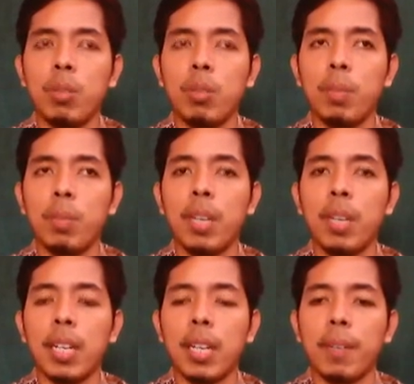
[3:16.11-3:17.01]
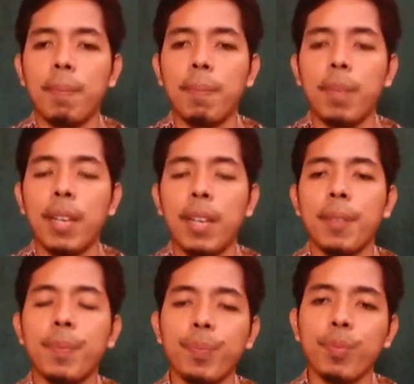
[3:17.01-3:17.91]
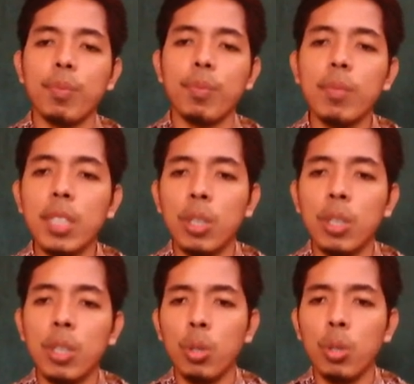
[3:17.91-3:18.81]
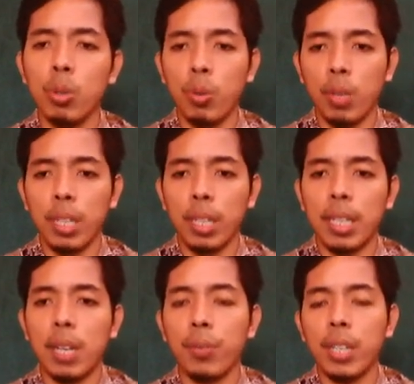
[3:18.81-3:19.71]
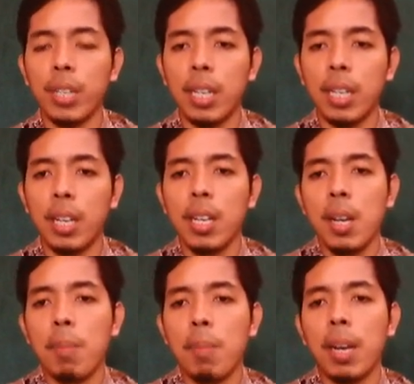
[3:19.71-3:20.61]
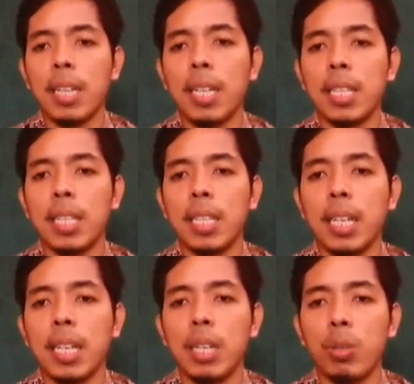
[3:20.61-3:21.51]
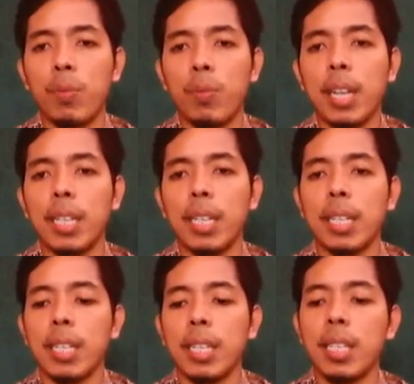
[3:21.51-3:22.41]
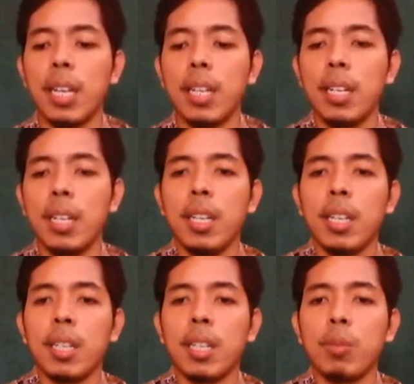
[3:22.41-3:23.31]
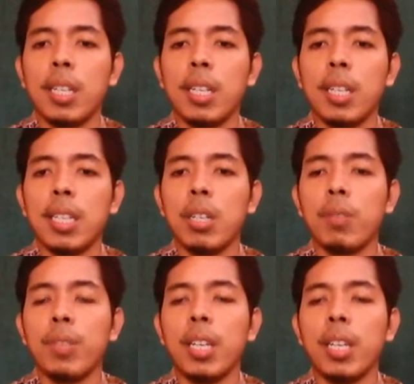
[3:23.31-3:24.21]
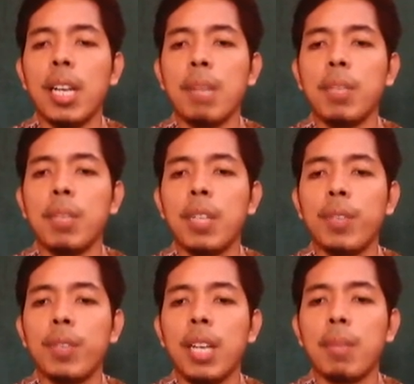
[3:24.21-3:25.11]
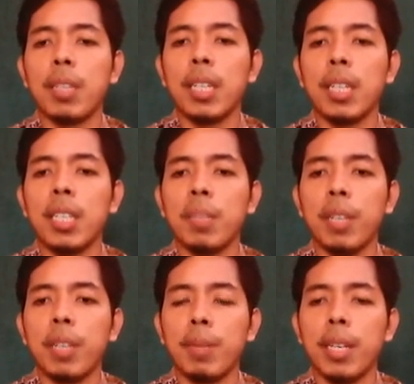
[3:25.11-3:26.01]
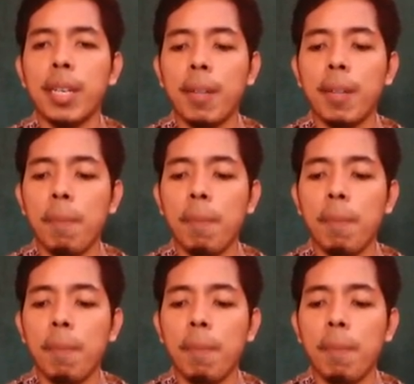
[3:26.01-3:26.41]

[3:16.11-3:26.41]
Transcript: dibenarkan ya kulu adalah fiil maka dikasih tanda huruf fa di atasnya kemudian kalau fiil amr fiil amr tandanya bagaimana